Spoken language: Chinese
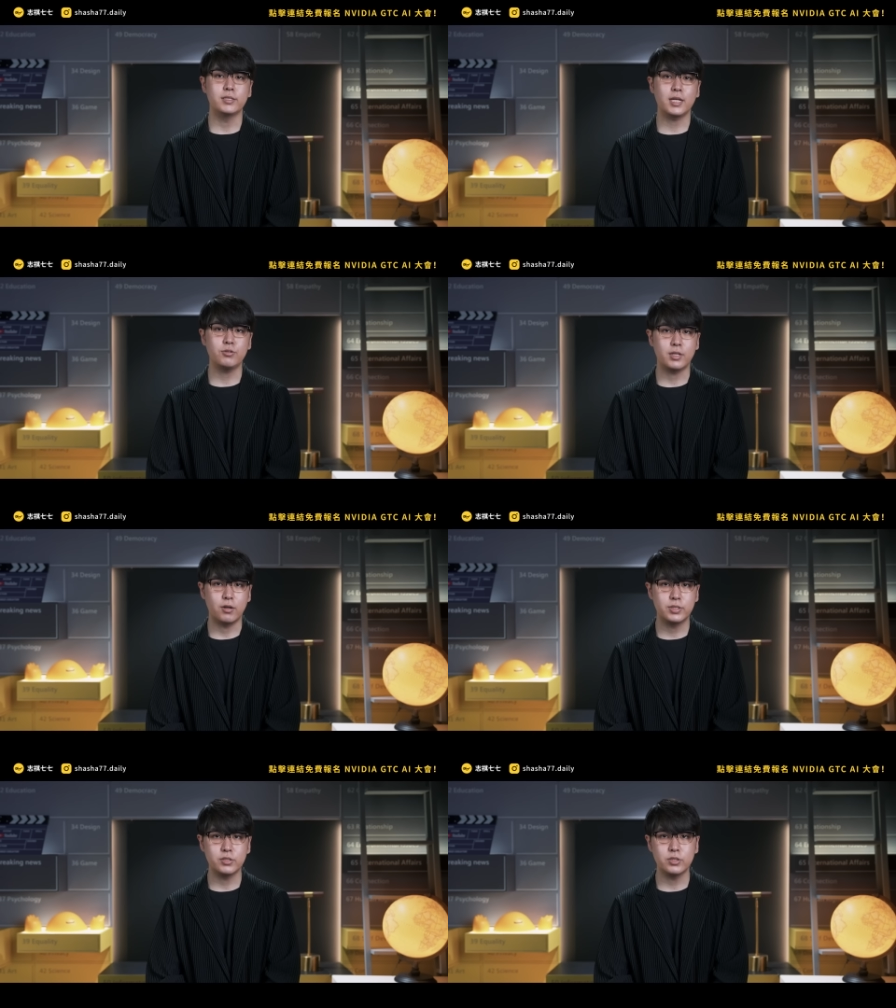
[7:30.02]
筛选
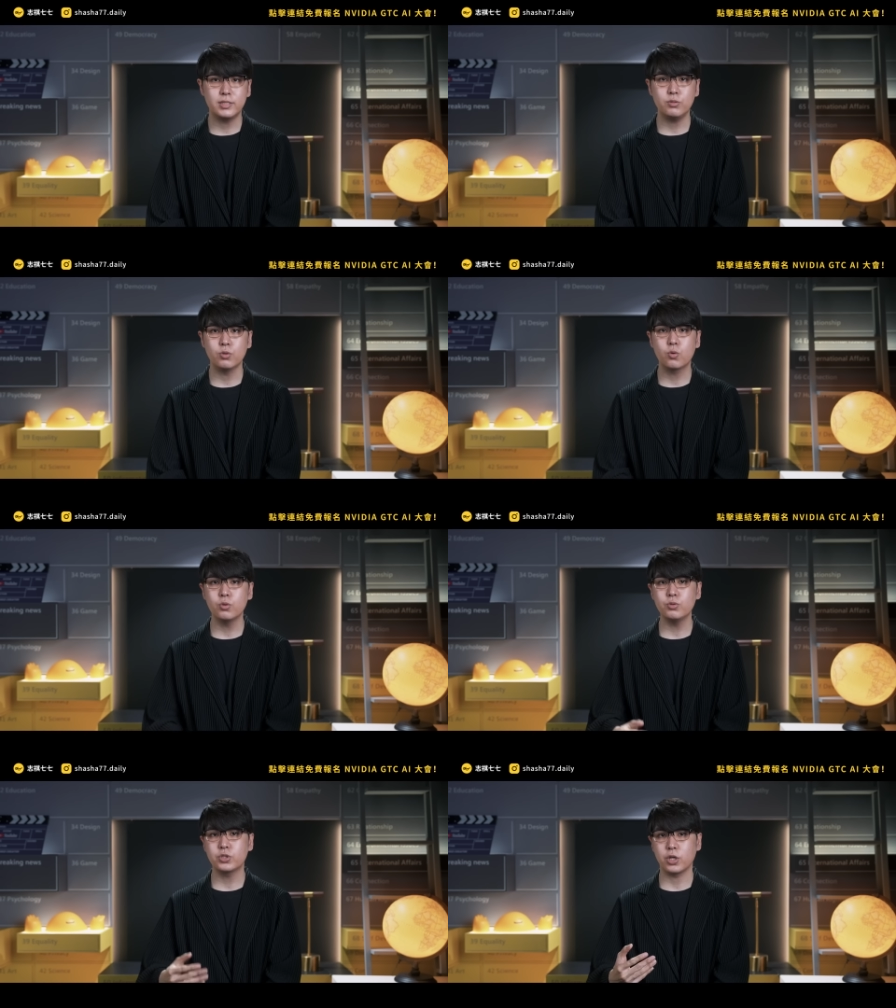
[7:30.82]
条件是基于
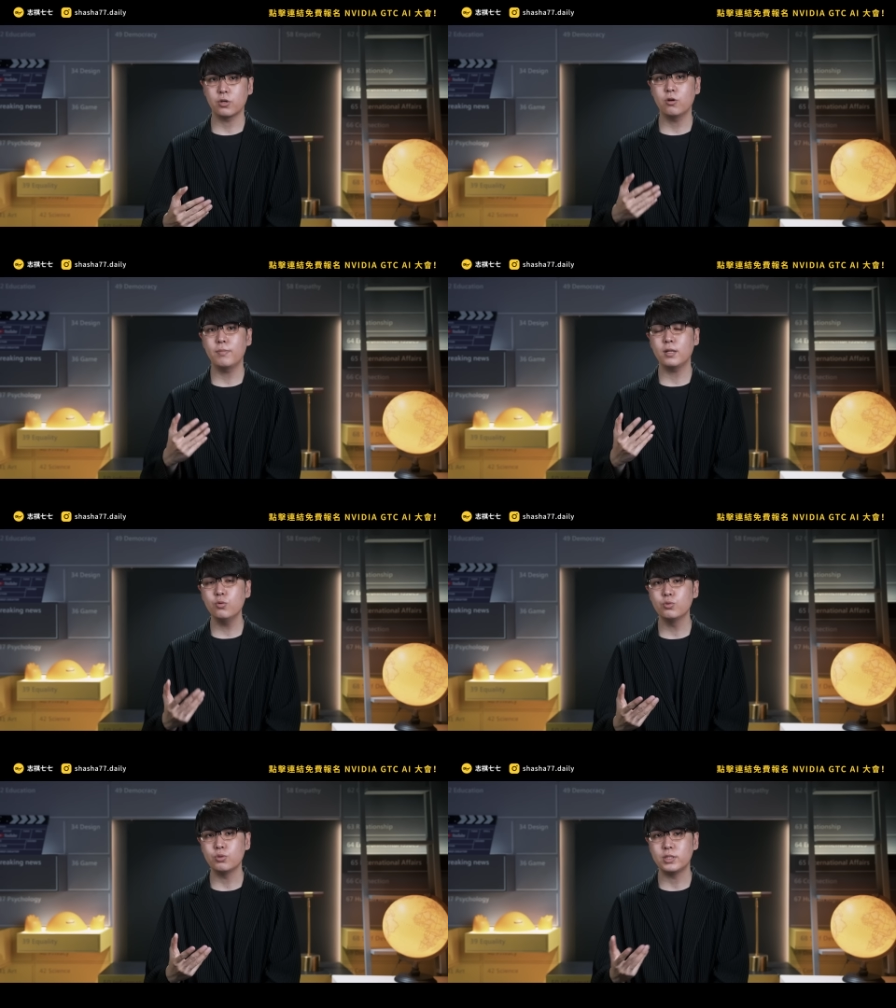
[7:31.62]
过去成功被
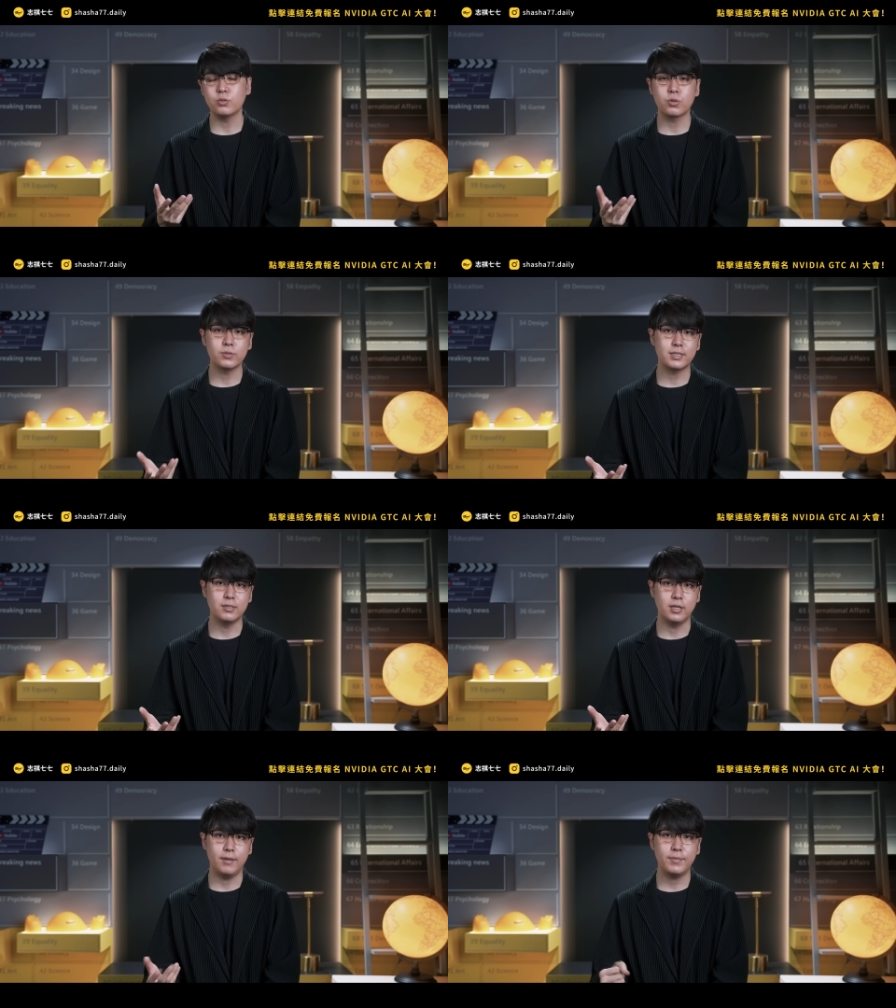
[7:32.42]
录取进入公司
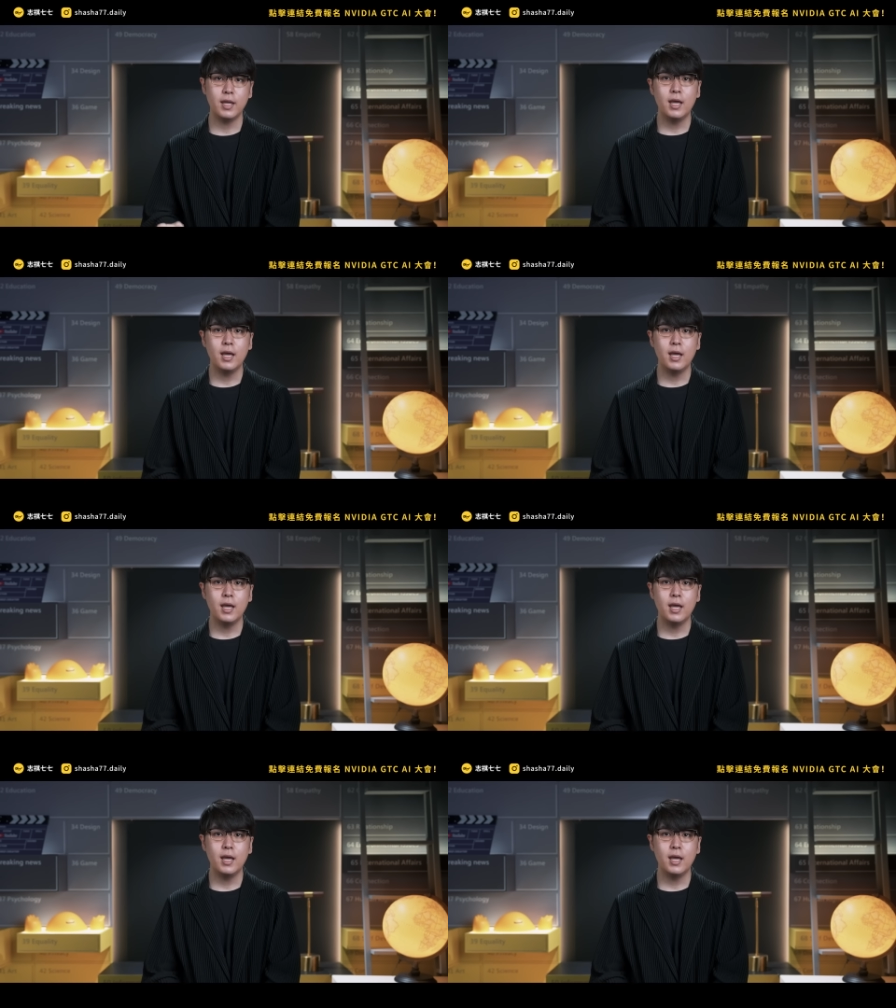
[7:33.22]
的人，